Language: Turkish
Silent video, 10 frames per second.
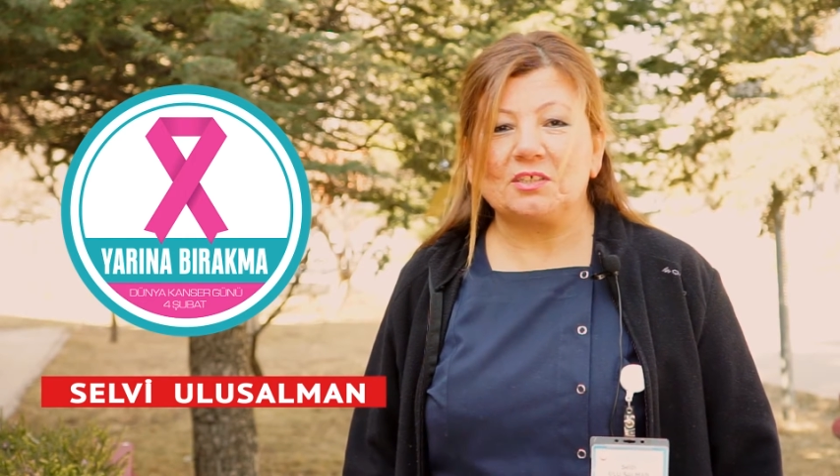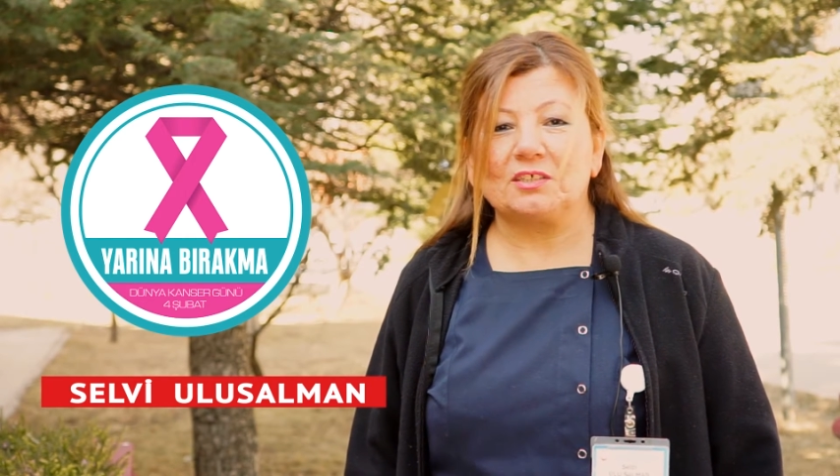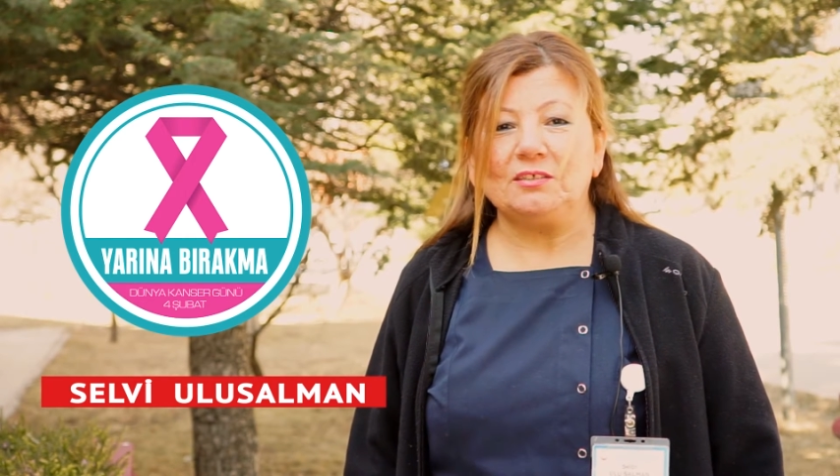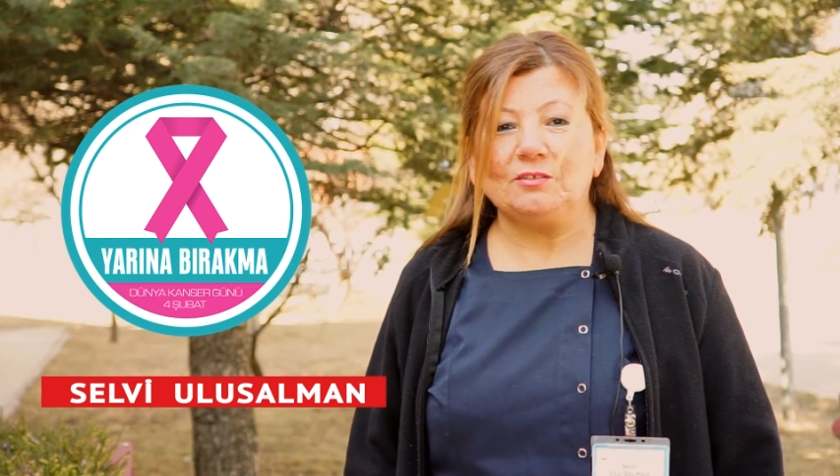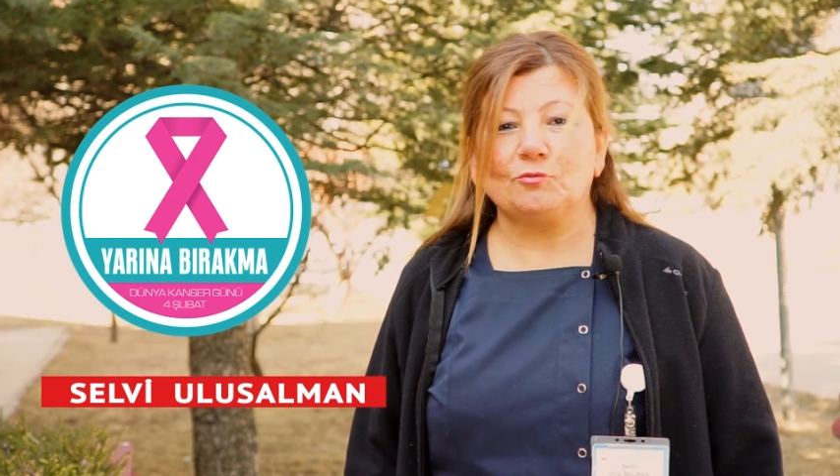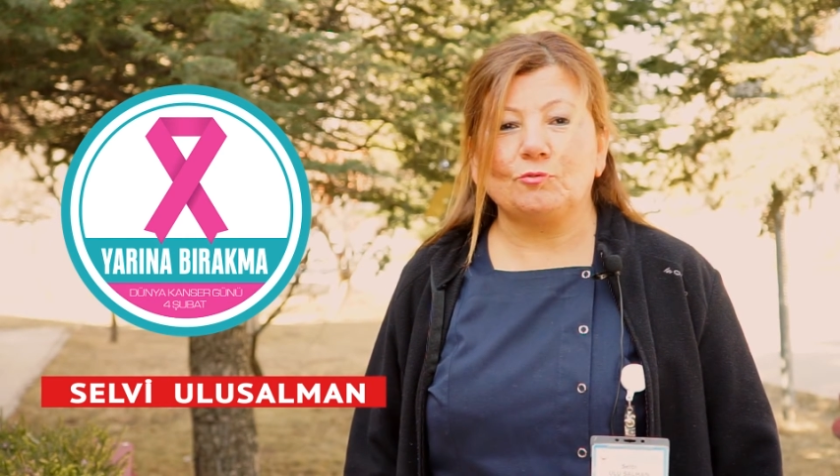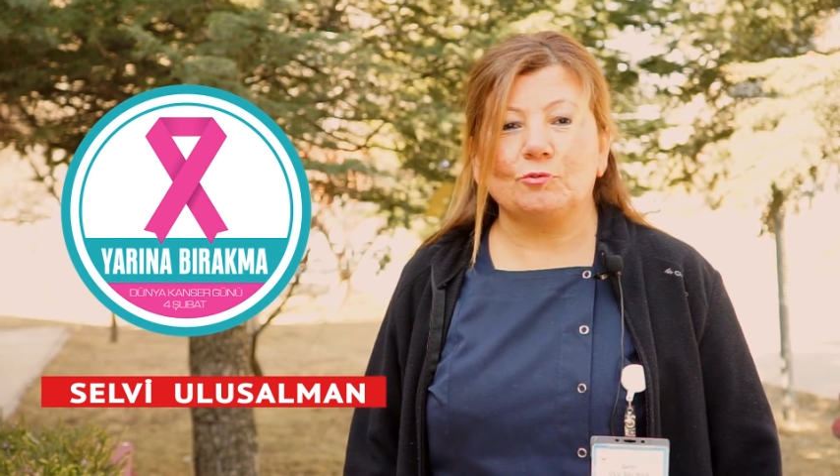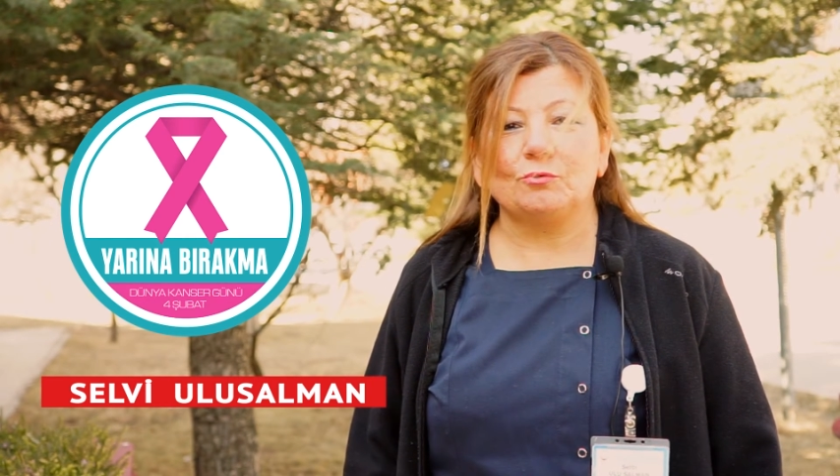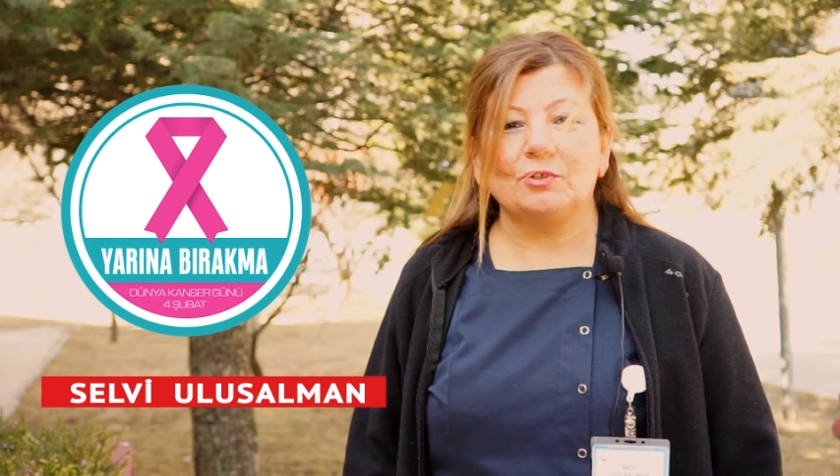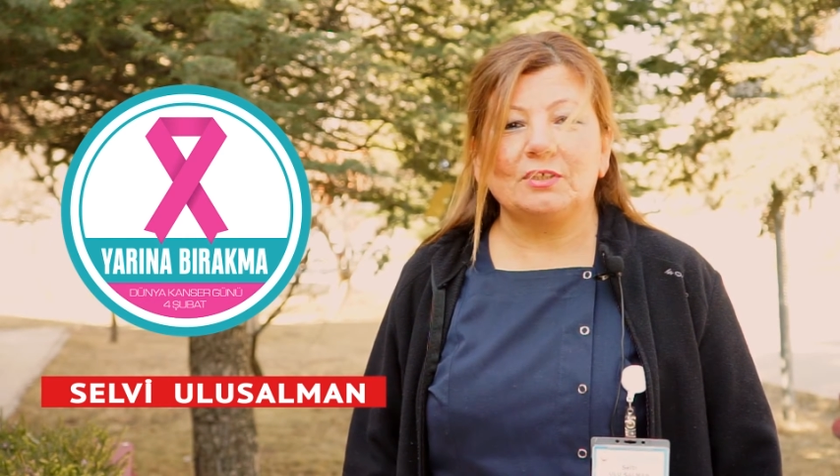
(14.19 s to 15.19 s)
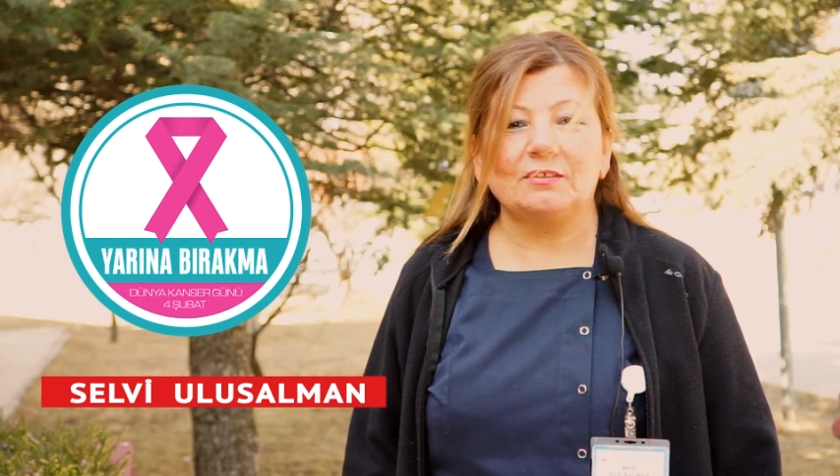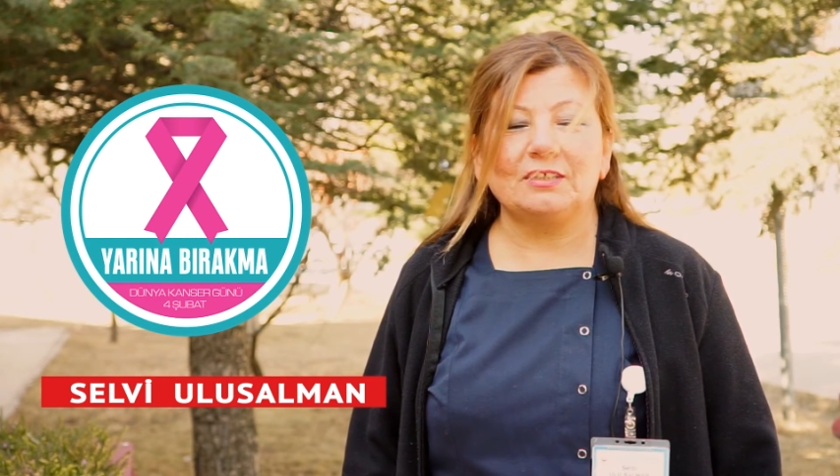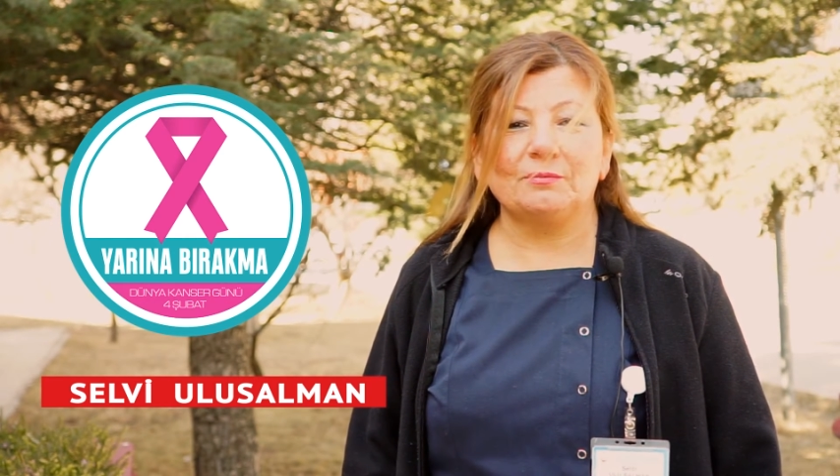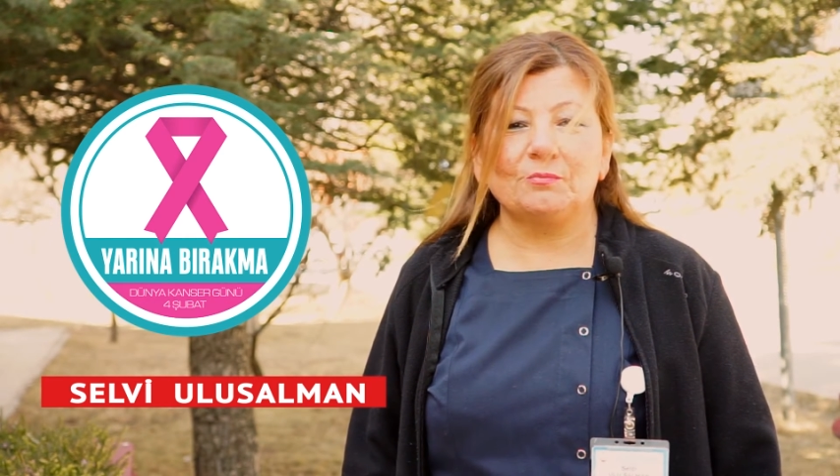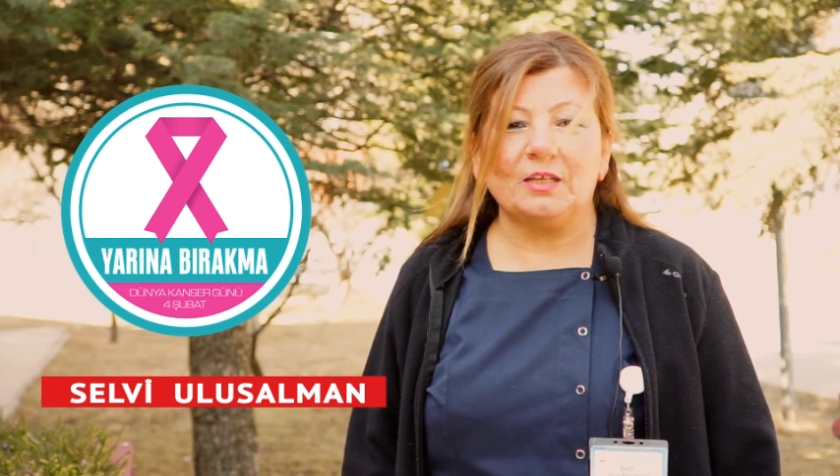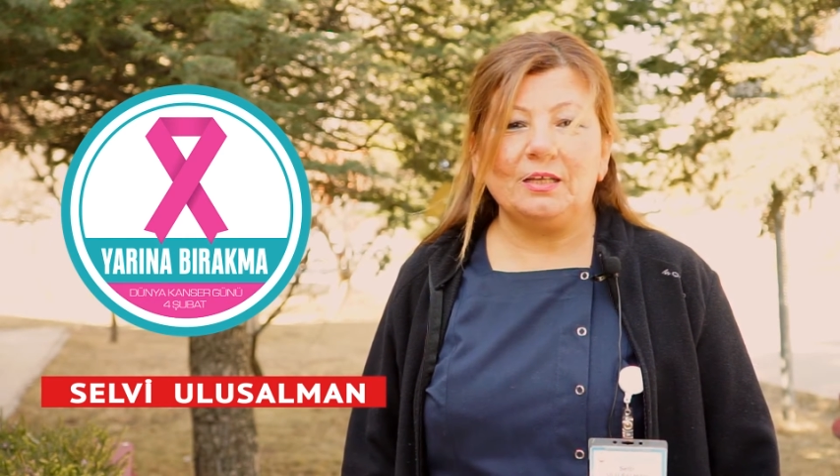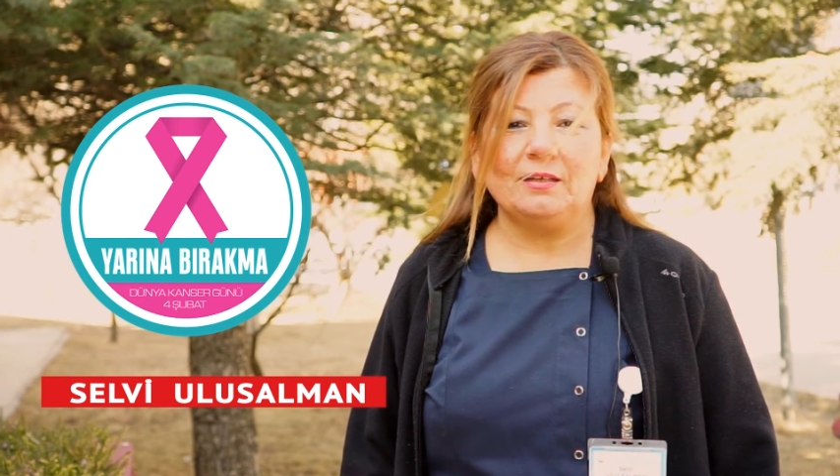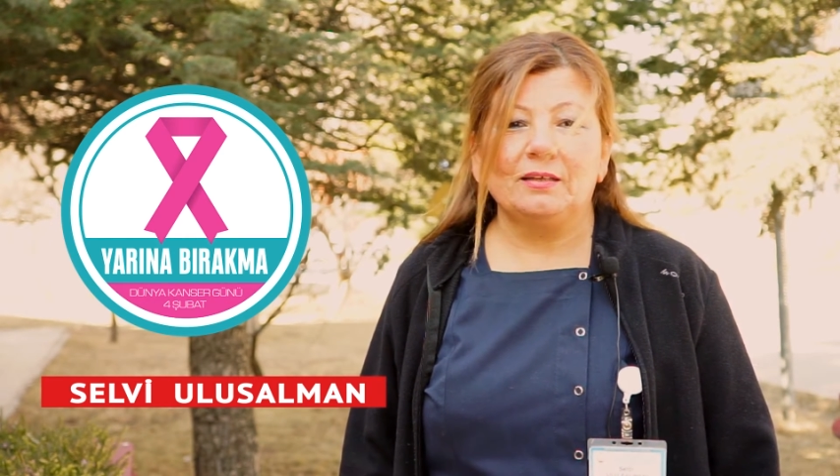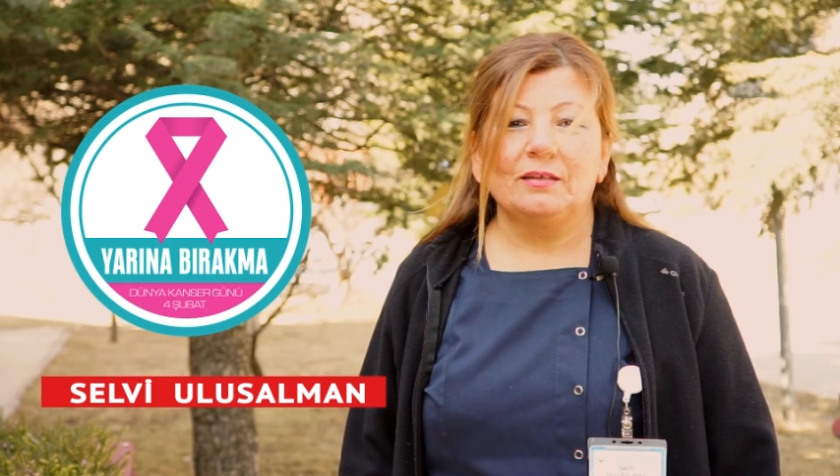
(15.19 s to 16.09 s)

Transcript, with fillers: için doktora gittiğimde